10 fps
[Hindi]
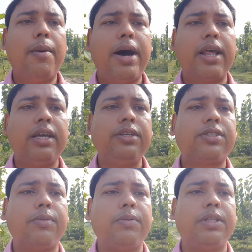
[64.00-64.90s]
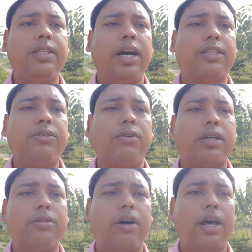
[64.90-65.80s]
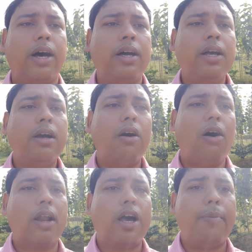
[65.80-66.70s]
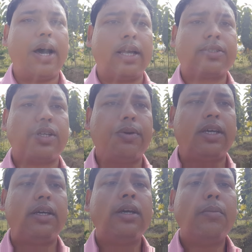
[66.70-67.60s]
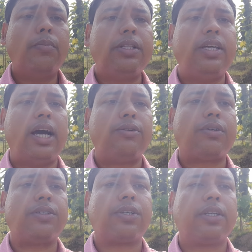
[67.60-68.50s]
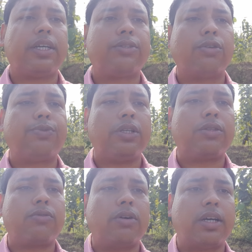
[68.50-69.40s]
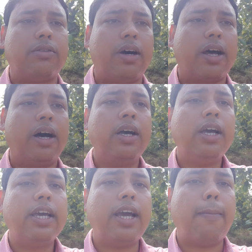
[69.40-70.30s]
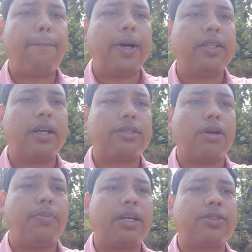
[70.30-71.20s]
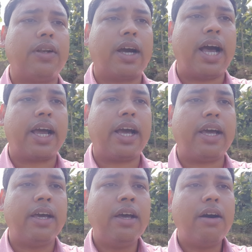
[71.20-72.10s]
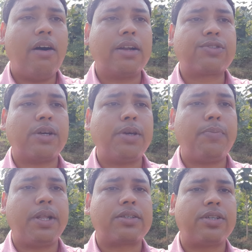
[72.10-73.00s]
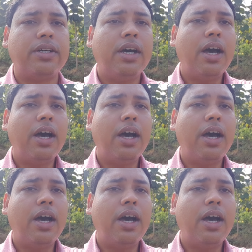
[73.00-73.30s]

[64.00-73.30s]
हमारे ही सभी विद्यार्थियों के द्वारा और हमारे सभी विद्या एजुकेशन के शुभचिंतकों के द्वारा यहाँ पंद्रह सौ वृक्ष लगाए गए और सभी वृक्ष